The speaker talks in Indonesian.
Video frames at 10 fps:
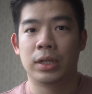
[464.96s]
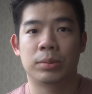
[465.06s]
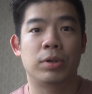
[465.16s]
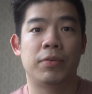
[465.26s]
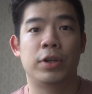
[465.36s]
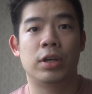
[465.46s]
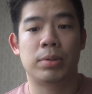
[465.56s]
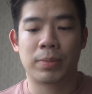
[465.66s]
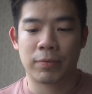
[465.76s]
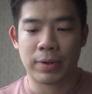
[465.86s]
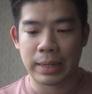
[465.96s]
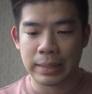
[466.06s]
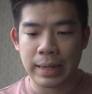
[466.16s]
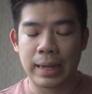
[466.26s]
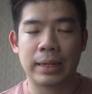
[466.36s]
semoga videonya
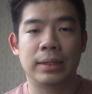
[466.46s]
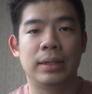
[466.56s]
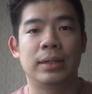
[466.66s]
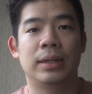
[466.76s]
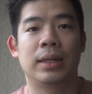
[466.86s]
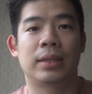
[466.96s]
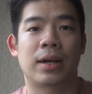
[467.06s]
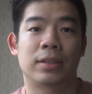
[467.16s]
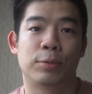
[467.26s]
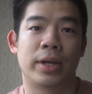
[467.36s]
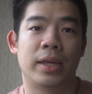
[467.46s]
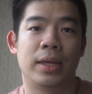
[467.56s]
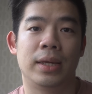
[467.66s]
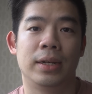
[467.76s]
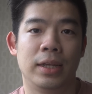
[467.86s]
bermanfaat dan kita ketemu lagi
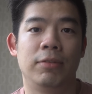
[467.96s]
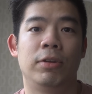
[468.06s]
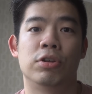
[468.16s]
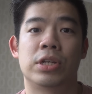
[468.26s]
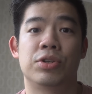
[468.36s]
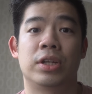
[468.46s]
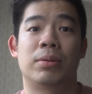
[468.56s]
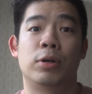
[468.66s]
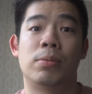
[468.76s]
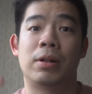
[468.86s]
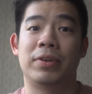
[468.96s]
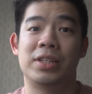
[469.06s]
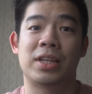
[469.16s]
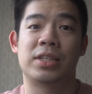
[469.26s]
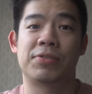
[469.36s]
di video selanjutnya nama gue Marvin
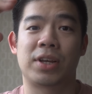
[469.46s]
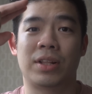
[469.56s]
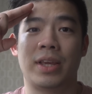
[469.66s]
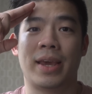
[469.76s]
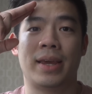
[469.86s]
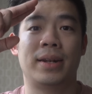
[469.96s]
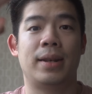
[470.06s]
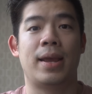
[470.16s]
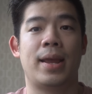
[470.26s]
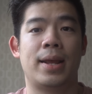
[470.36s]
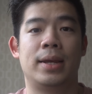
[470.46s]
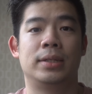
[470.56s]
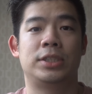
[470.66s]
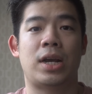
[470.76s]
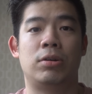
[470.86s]
stay safe stay healthy and
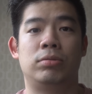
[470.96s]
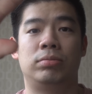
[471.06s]
ciao